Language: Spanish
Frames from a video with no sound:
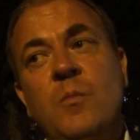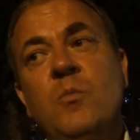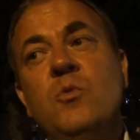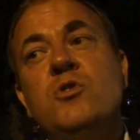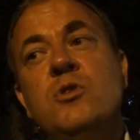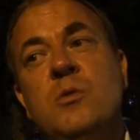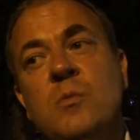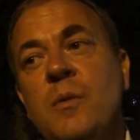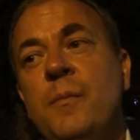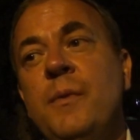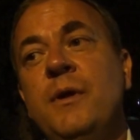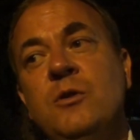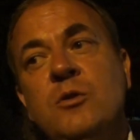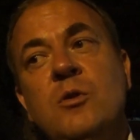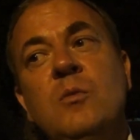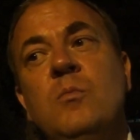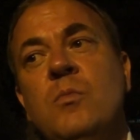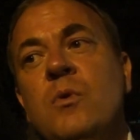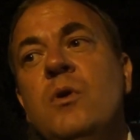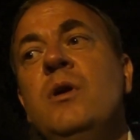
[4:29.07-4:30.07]
muchos
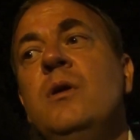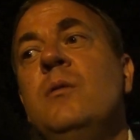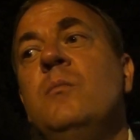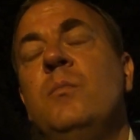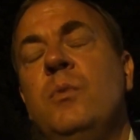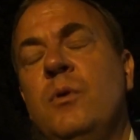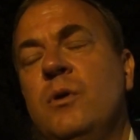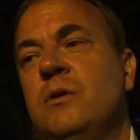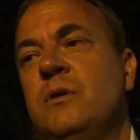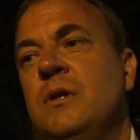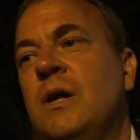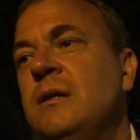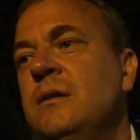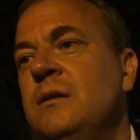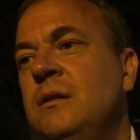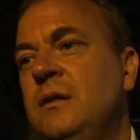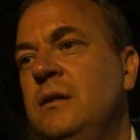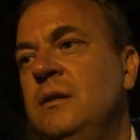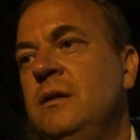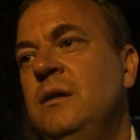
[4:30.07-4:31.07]
momentos muy
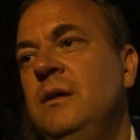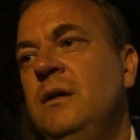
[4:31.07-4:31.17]
importantes.